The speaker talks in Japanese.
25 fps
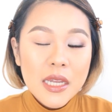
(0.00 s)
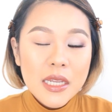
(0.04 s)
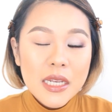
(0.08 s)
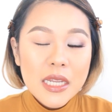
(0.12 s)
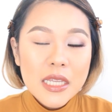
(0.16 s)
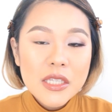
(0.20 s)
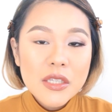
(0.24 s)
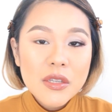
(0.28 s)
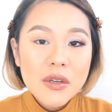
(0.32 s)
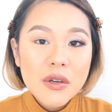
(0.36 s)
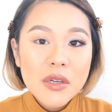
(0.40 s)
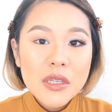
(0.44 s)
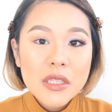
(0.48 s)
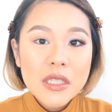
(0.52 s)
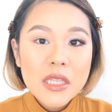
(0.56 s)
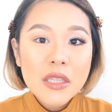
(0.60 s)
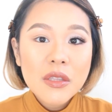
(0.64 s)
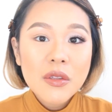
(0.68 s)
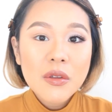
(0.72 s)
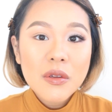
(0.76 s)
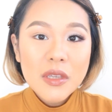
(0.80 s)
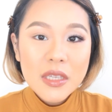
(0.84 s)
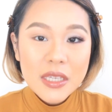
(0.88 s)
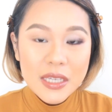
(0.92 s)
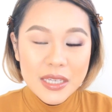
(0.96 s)
でそういった
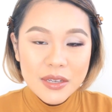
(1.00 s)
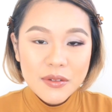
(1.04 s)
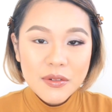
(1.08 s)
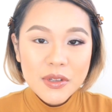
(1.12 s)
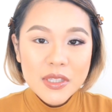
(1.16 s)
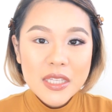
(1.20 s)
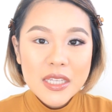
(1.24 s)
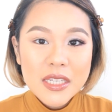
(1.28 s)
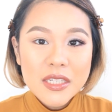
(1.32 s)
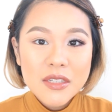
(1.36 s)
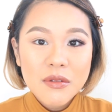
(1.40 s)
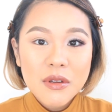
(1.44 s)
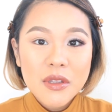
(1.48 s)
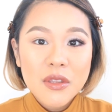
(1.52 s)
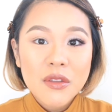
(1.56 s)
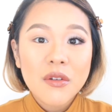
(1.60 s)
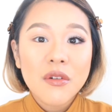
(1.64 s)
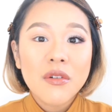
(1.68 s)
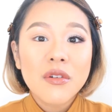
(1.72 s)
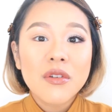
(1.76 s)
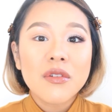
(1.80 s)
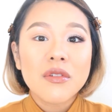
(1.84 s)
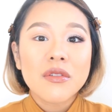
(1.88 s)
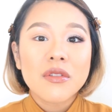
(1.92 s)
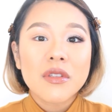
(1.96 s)
時私は
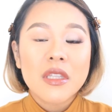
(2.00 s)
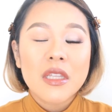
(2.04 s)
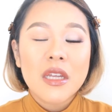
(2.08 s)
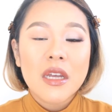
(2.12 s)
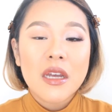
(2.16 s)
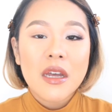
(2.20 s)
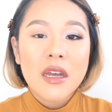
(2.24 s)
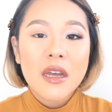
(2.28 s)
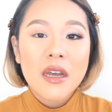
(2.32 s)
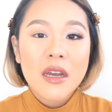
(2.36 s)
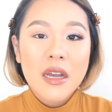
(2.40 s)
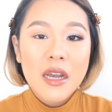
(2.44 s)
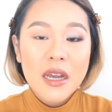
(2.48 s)
どういった